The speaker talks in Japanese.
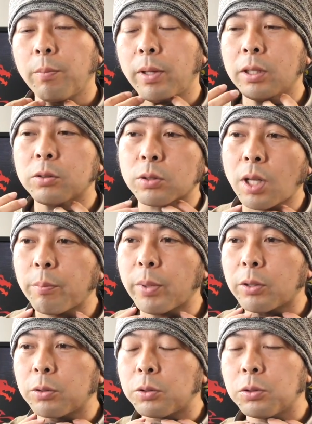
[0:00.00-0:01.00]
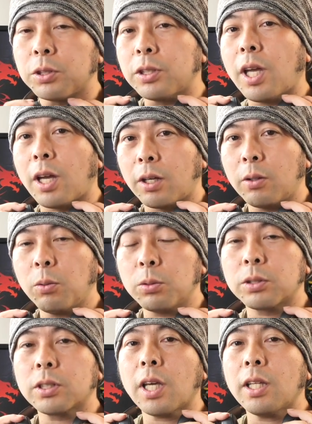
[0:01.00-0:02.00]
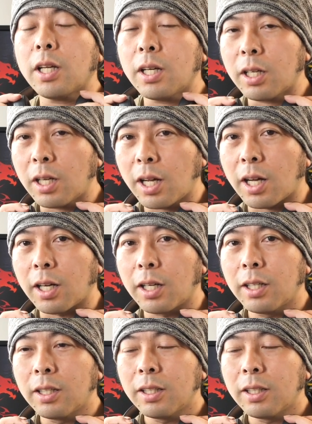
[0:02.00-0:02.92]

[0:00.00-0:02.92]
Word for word: エベレスト 310GA をつけながら